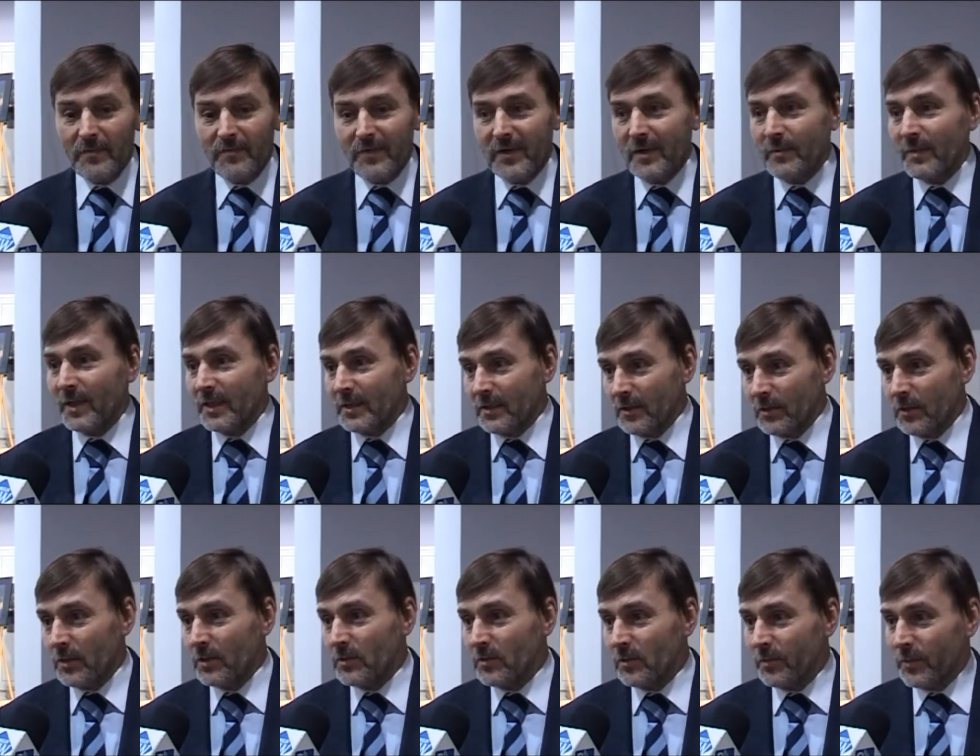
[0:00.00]
Firma
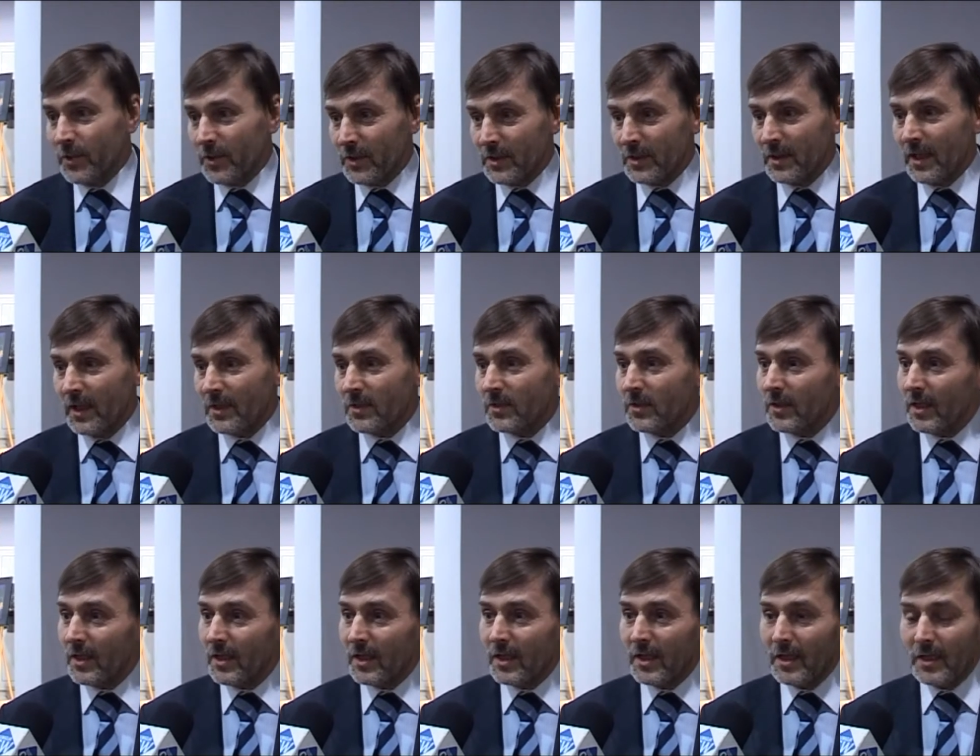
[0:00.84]
co roku
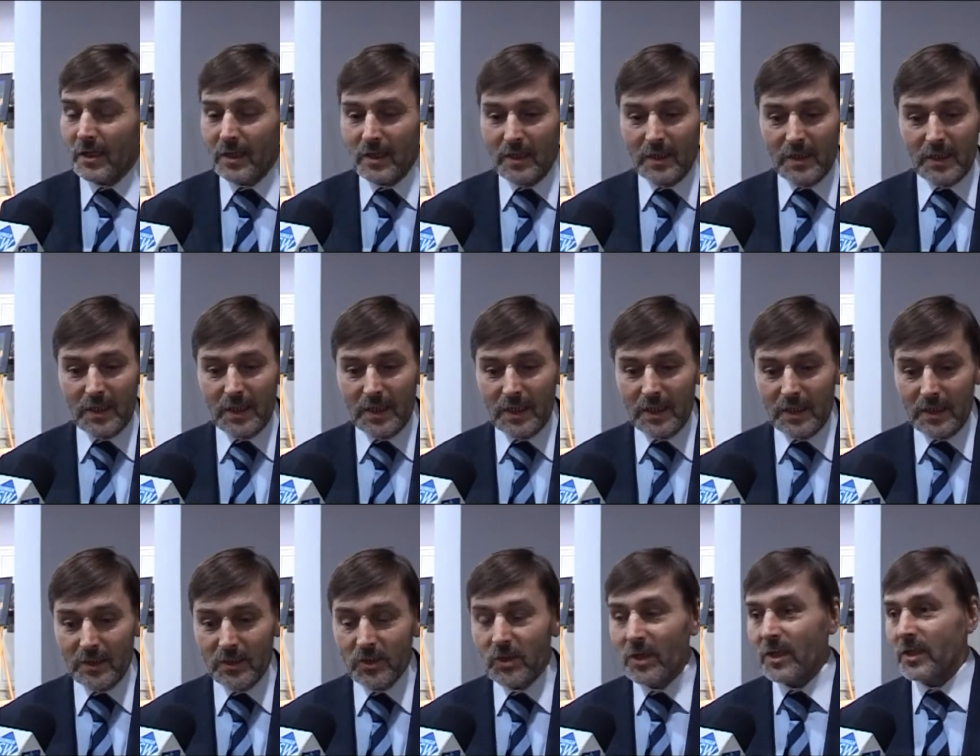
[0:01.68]
przeznacza
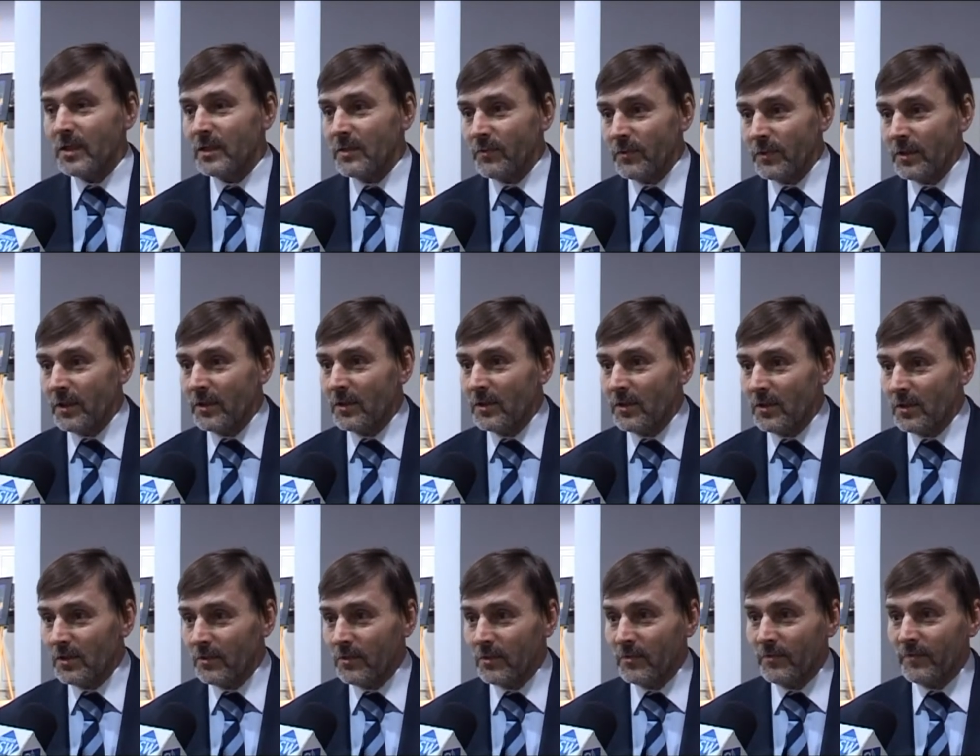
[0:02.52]
e, e, część swoich
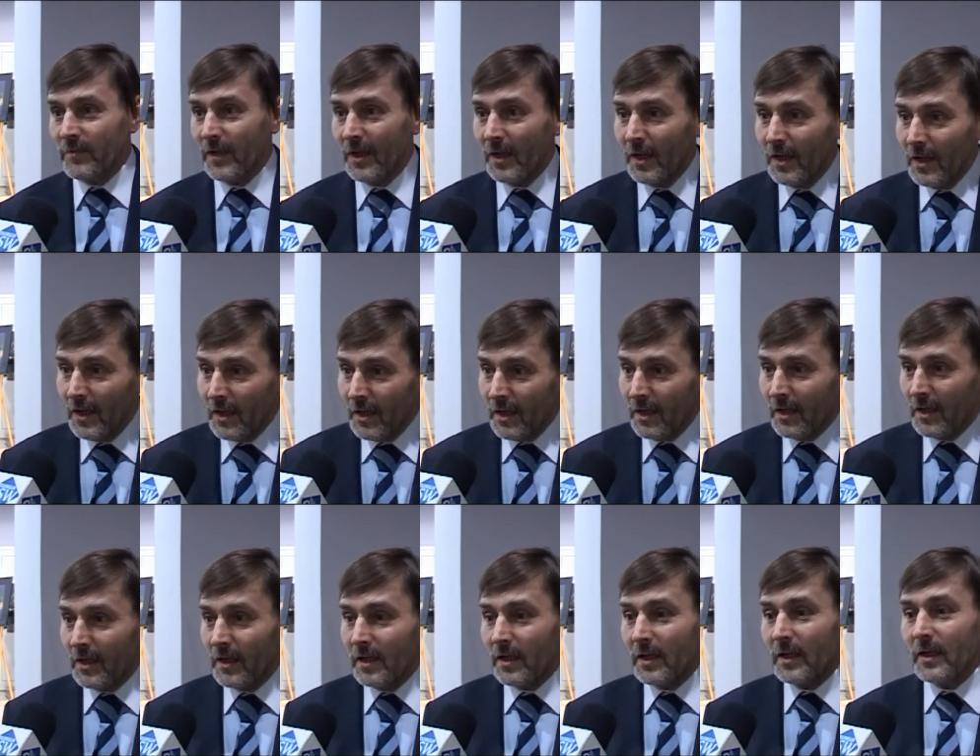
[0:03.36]
dochodów
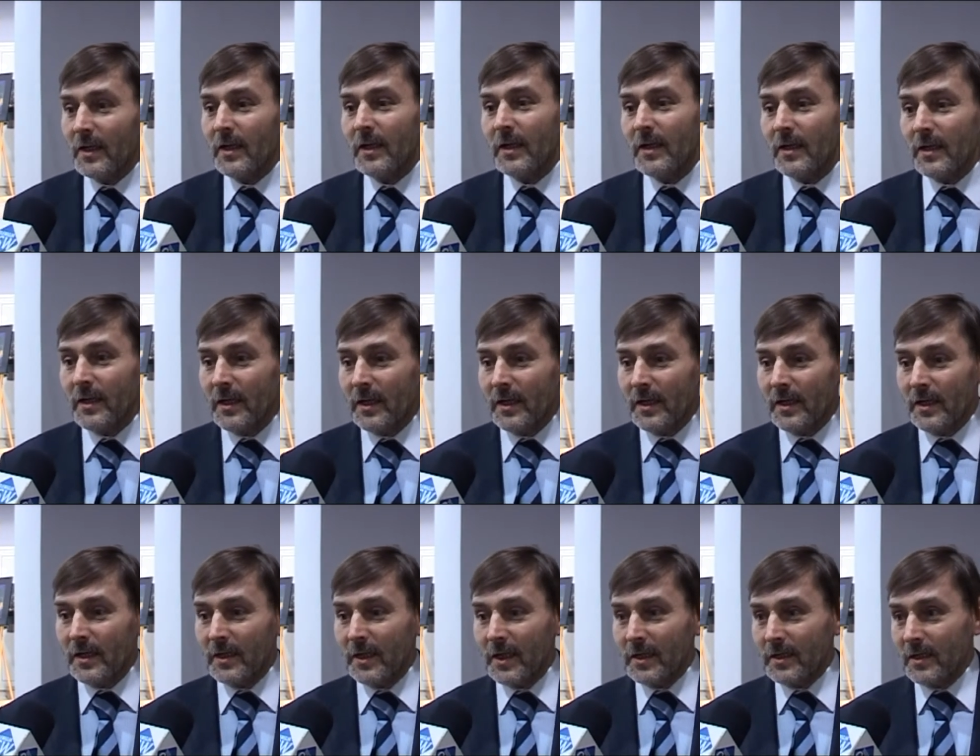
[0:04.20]

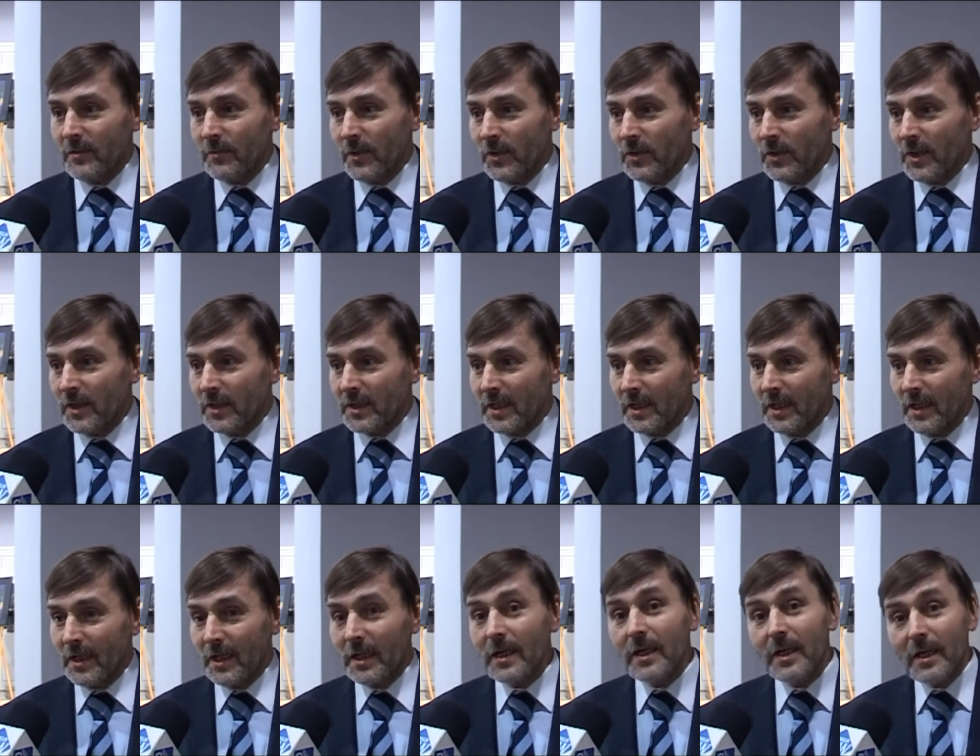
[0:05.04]
na, na te właśnie
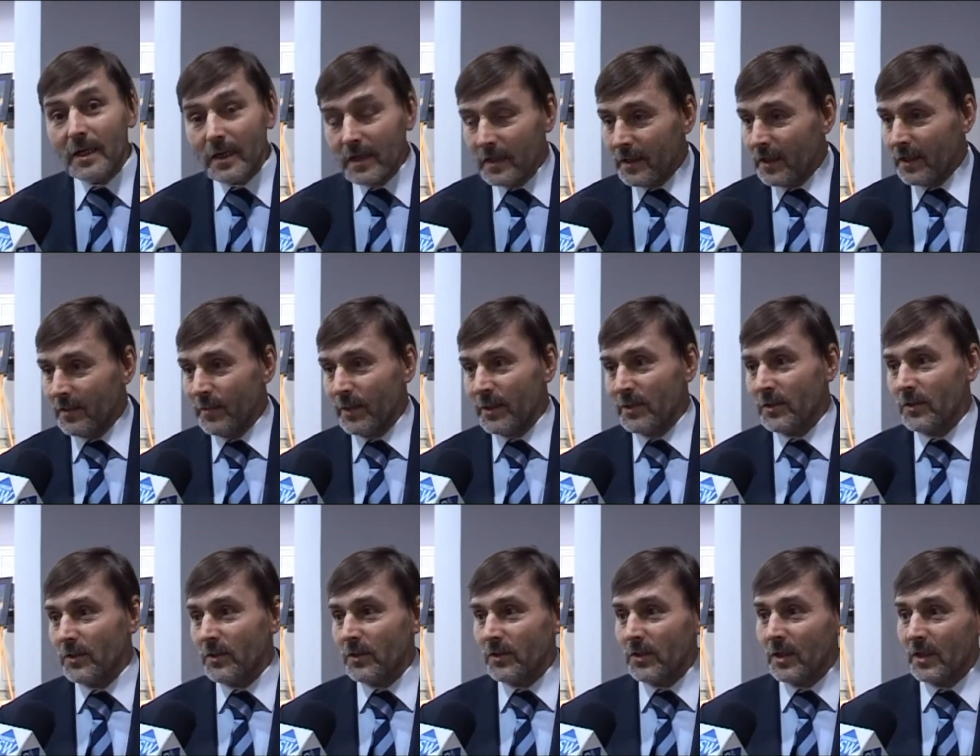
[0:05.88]
cele i tak
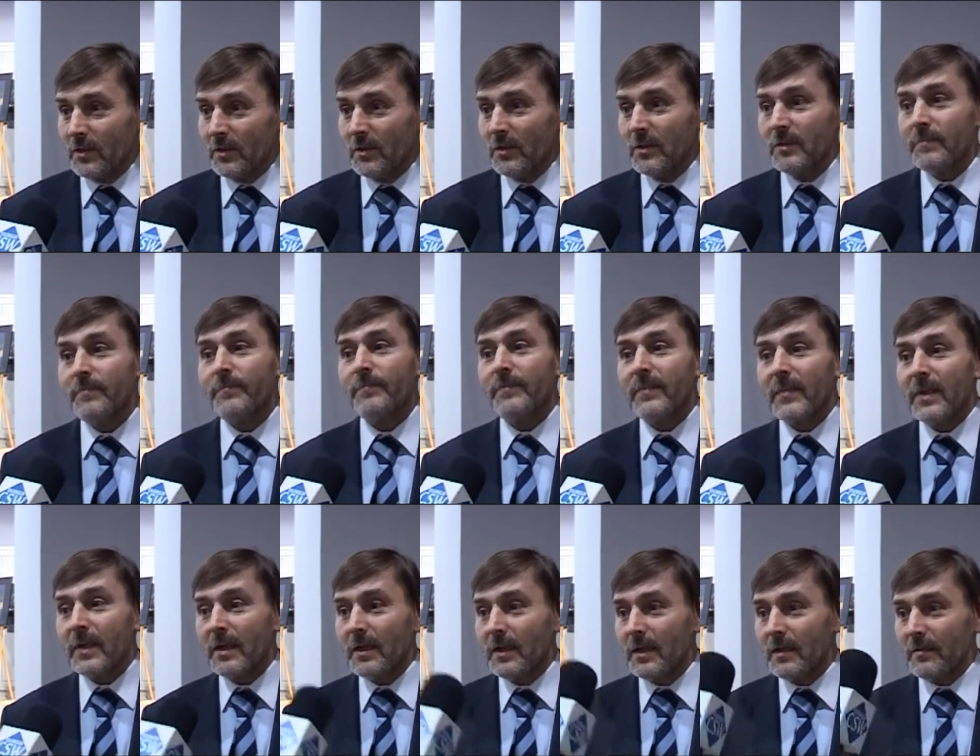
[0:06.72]
będzie się działo.
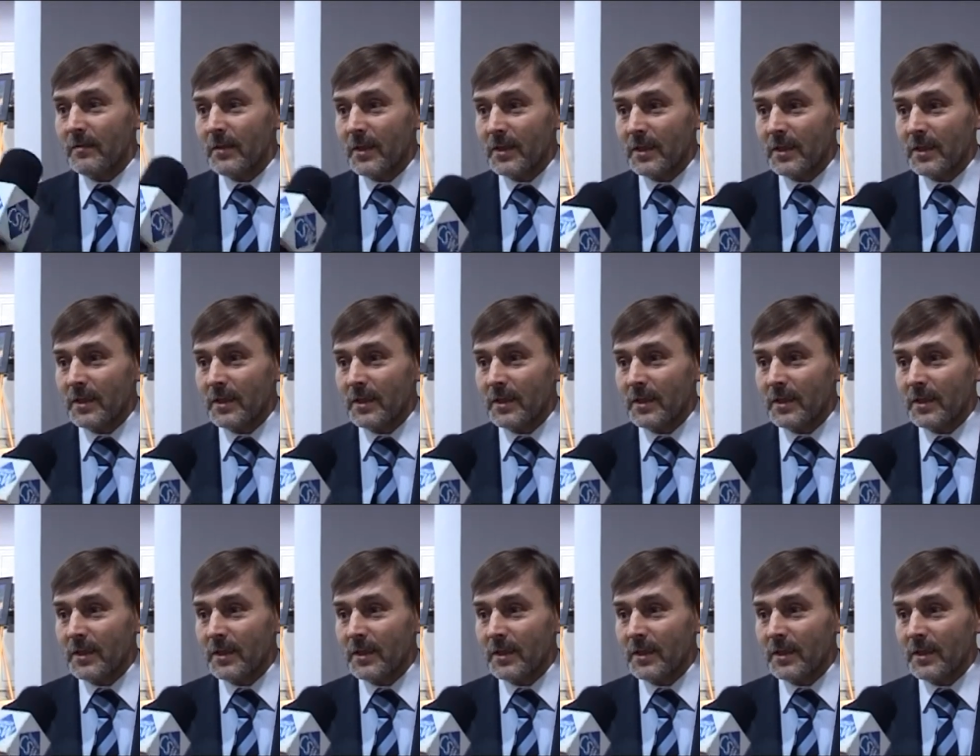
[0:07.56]
E, w